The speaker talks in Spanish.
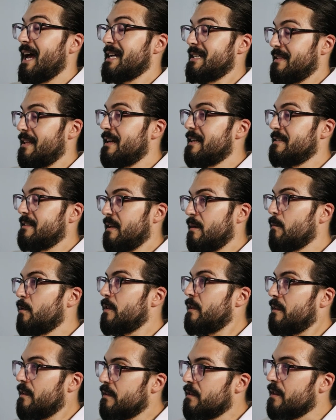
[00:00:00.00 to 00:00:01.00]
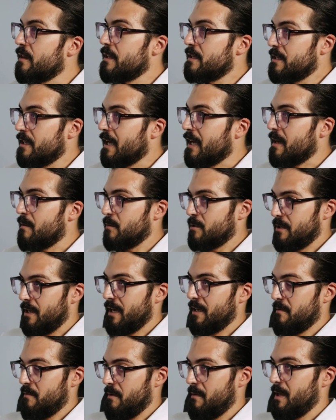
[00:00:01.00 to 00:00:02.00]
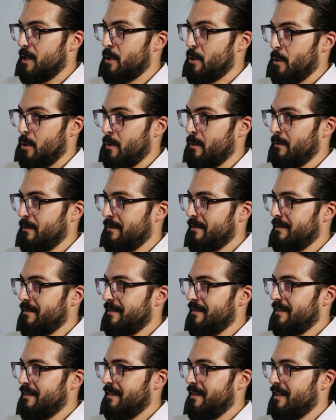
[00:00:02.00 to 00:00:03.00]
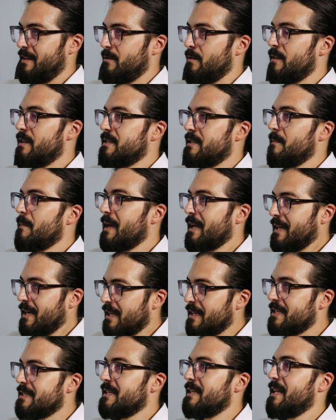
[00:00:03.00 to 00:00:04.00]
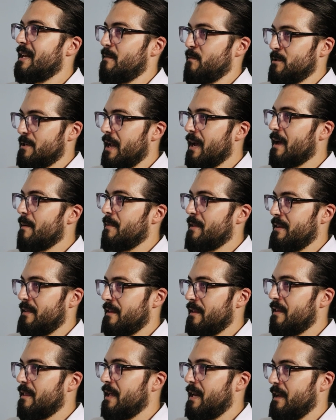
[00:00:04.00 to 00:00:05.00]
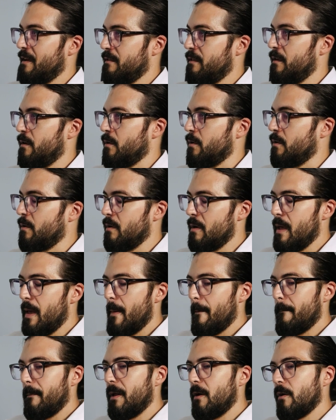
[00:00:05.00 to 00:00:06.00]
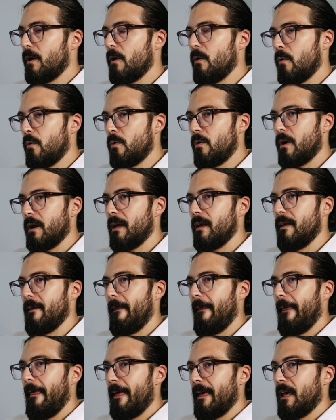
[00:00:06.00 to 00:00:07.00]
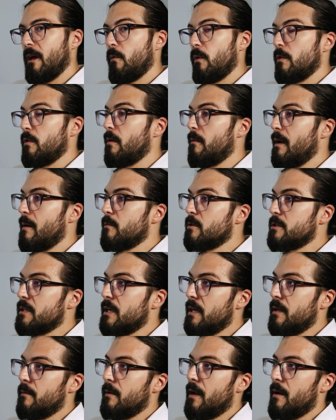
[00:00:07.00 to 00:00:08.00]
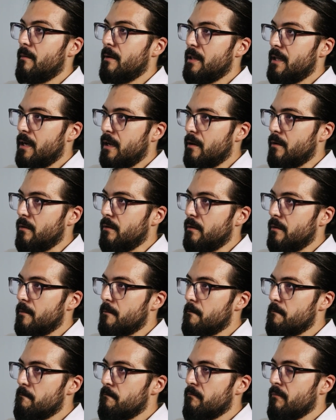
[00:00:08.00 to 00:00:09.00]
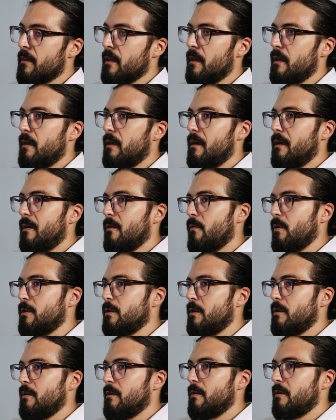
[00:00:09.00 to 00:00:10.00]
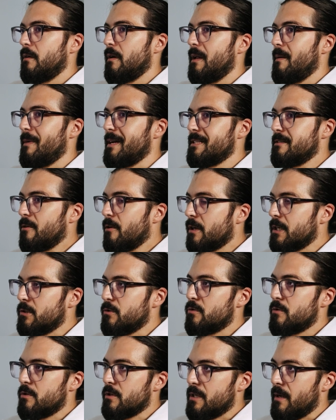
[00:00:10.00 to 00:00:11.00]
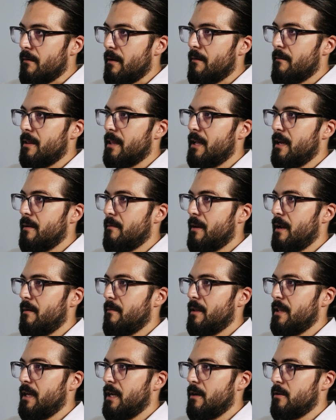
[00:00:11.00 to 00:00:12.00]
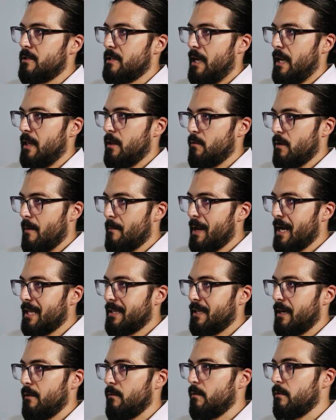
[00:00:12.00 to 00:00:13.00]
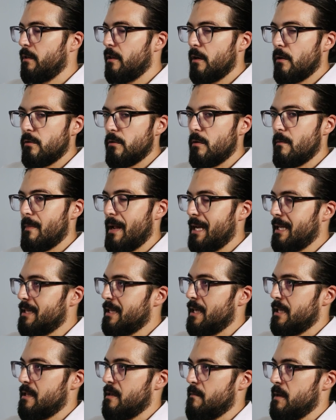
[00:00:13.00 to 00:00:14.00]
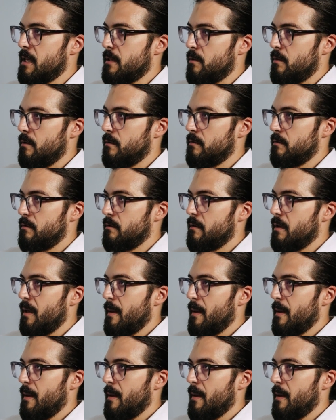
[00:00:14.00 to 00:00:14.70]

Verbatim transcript: Hasta el extremo de decidir si queremos seguir viviendo o no. Entonces imagínate si tenemos la capacidad de elección, ¿no? Pero ¿qué ocurre? Que cuando hablamos de libre albedrío, cuando el Maestro Jesús nos hablaba de libre albedrío, se le dio una mala traducción y un mal entendimiento.